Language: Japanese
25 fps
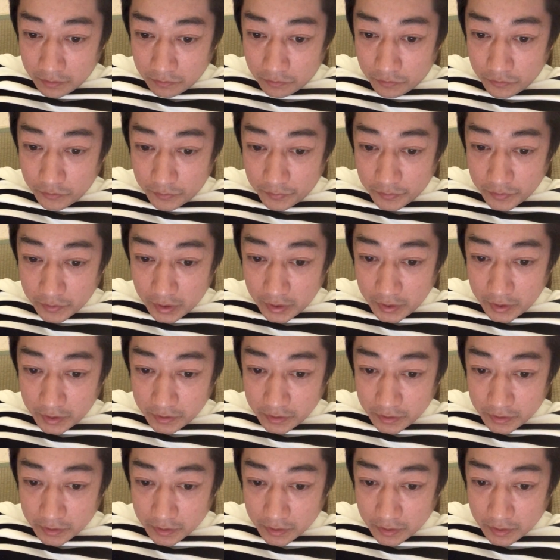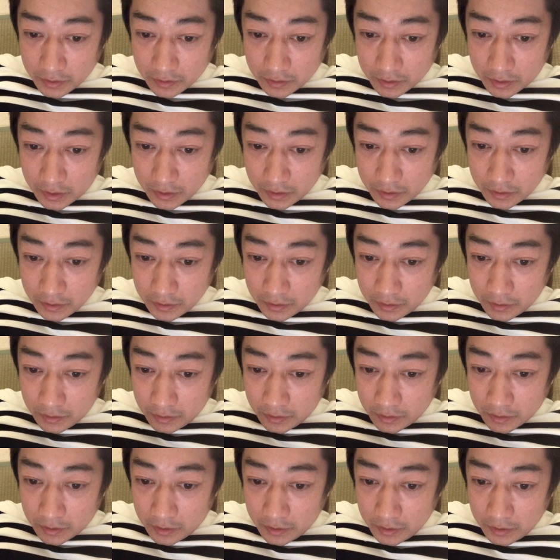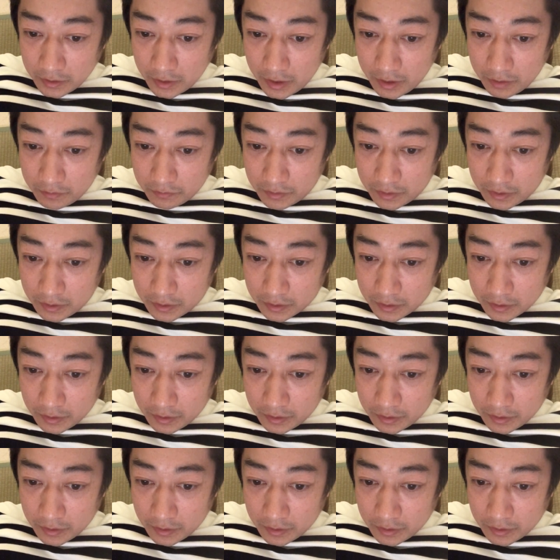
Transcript: 糖尿病になりやすいんですねはい禁煙は